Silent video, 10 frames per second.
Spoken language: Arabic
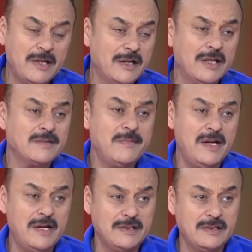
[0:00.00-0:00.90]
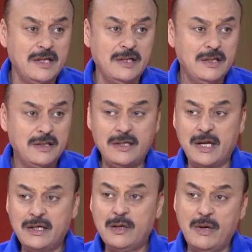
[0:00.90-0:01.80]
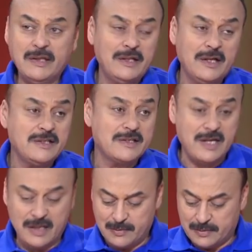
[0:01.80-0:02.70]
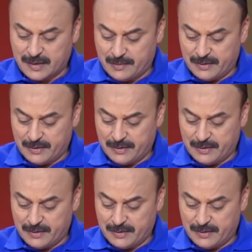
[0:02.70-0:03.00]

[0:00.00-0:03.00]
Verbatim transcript: للقسمه على اثنين لان واحد اللي غادي يتاهل بالطبع